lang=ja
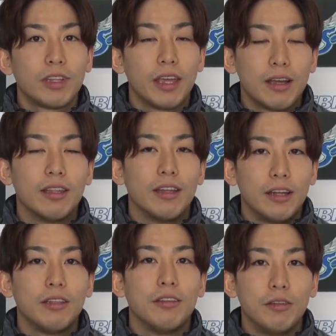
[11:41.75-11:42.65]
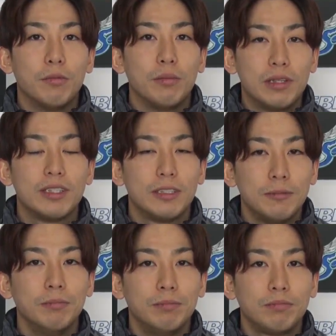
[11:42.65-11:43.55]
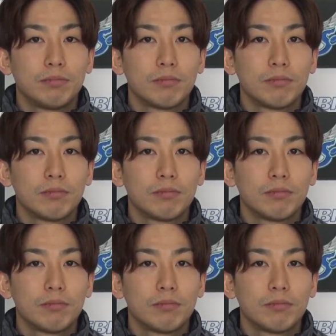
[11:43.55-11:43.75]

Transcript: 結果だなというふうに思います、うん、TSR